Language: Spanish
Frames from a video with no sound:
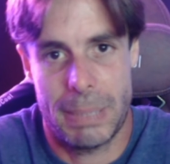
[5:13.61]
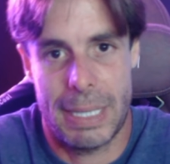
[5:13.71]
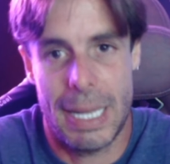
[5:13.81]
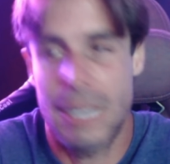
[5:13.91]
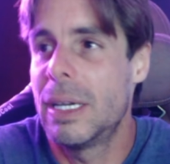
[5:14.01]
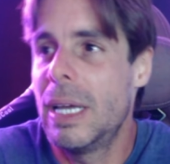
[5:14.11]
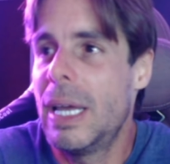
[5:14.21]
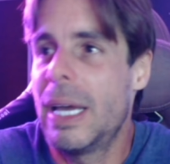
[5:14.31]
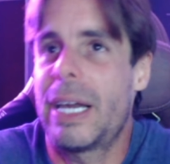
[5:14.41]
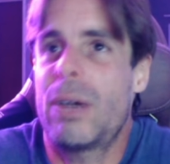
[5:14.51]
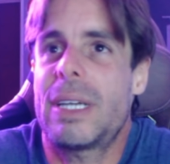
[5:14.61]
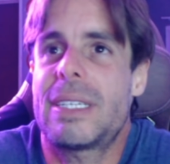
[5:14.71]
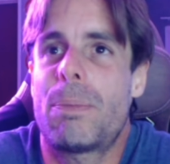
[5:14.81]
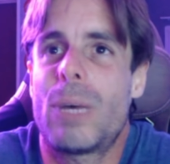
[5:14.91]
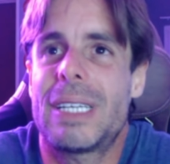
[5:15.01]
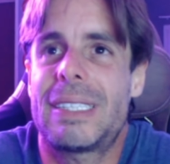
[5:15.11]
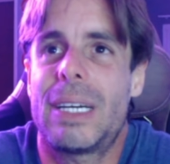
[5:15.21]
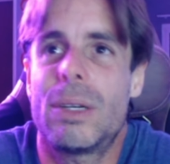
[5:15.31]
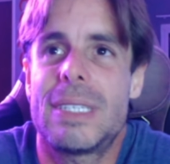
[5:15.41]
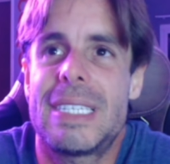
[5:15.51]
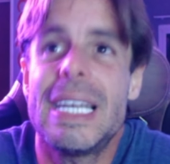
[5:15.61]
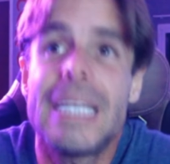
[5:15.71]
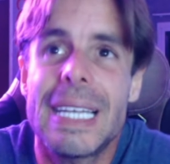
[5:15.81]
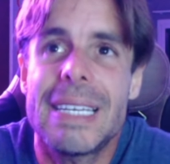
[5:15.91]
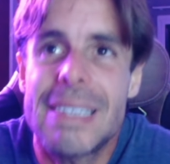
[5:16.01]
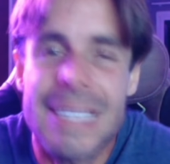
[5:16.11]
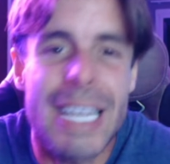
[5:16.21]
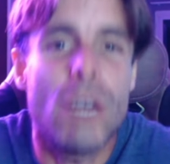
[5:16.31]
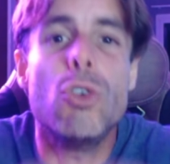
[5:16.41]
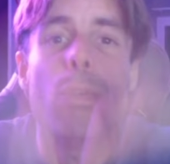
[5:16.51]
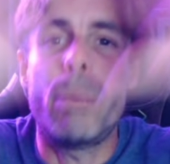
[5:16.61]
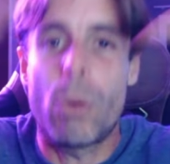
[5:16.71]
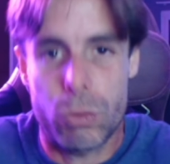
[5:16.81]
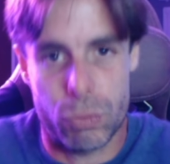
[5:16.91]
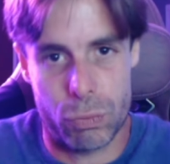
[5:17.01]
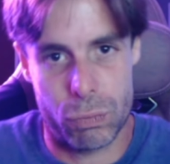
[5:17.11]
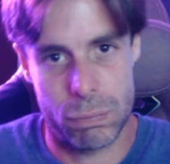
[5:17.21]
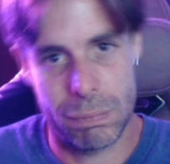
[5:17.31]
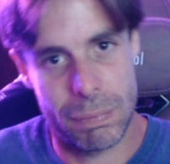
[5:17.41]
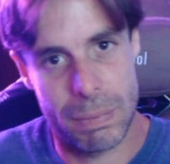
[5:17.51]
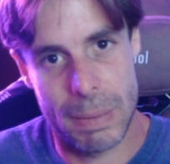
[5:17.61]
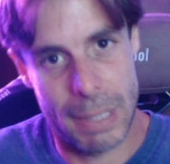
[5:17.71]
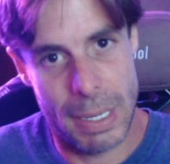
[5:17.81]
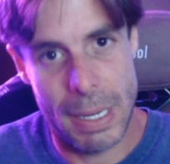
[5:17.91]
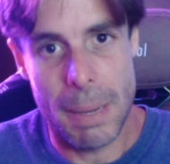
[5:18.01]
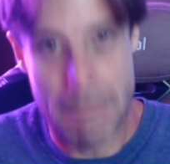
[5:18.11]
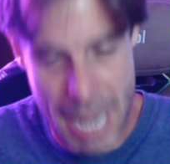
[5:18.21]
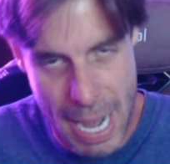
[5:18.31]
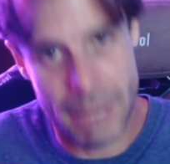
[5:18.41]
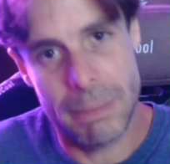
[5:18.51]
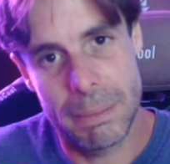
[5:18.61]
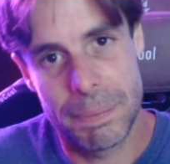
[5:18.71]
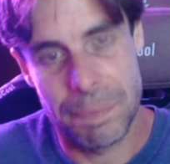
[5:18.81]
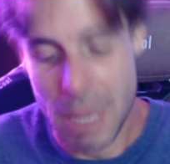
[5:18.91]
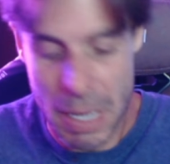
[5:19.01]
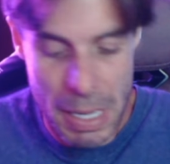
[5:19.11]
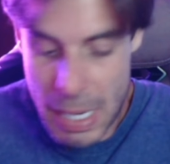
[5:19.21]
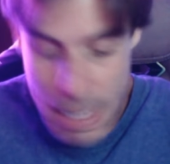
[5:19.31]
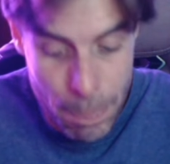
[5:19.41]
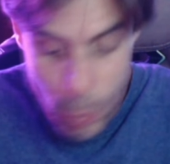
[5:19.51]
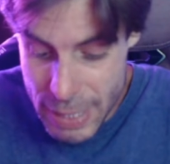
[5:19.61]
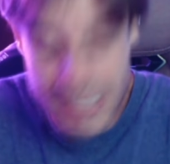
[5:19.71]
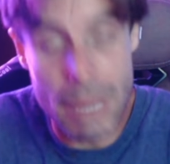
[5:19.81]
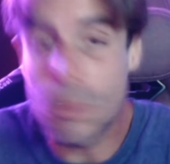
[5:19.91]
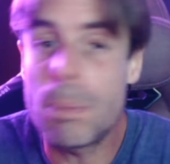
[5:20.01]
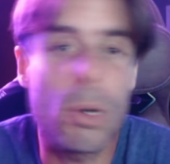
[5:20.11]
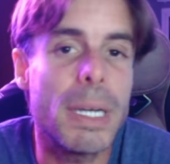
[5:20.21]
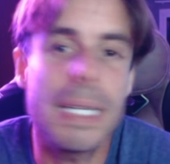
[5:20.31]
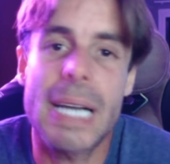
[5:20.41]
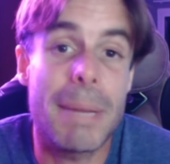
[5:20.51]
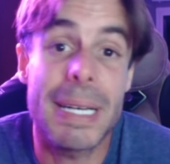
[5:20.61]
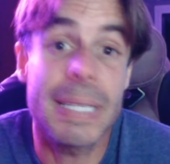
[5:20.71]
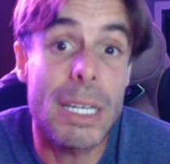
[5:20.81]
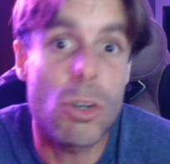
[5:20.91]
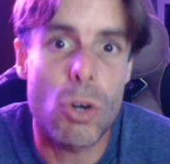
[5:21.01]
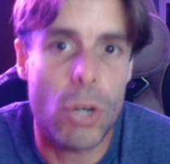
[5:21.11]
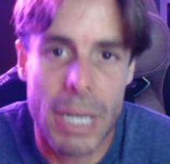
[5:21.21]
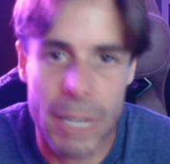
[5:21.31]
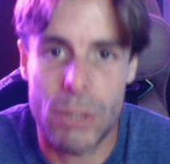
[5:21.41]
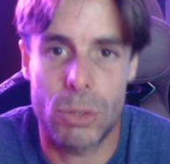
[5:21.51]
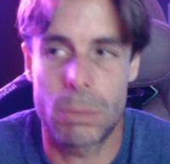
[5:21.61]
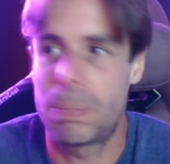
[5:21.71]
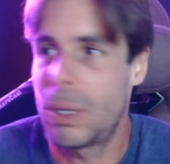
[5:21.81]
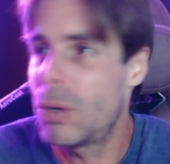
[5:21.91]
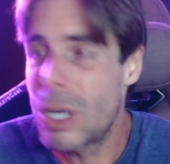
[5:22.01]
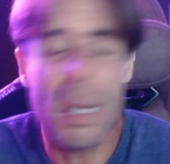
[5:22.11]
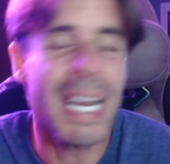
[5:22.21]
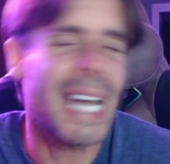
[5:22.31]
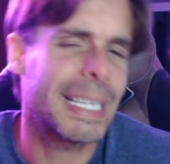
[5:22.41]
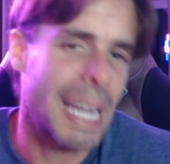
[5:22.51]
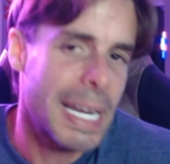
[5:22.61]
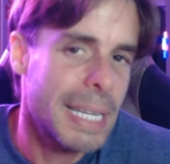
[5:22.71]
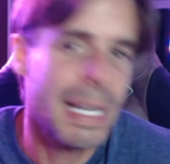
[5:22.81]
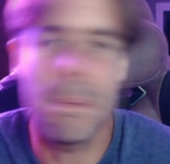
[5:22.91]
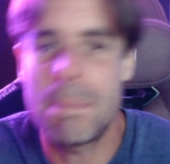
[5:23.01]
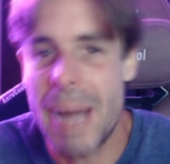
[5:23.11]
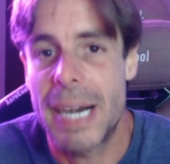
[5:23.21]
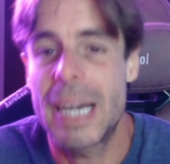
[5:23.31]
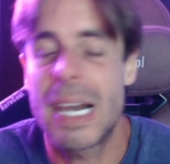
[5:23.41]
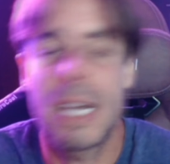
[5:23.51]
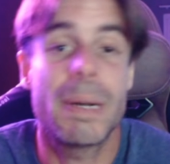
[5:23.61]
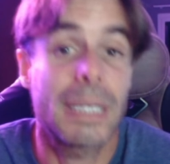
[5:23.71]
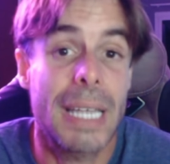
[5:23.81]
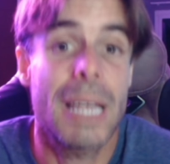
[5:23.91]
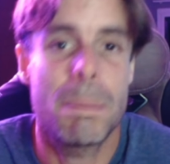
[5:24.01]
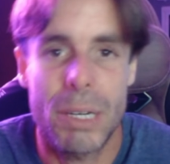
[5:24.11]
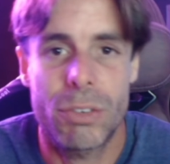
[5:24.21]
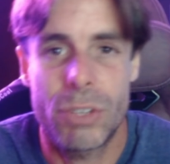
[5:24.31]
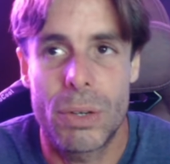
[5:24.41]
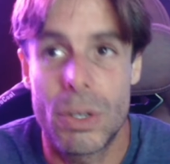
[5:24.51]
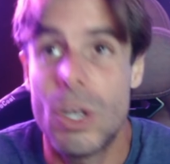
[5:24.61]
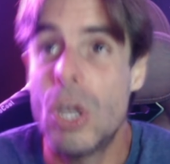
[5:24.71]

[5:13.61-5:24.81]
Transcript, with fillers: ¿verdad? Creo que se puede hacer chistes de grupos. ¿Bien? Y puede ser muy políticamente incorrecto, pero creo que hasta ahí te ampara la libertad de expresión.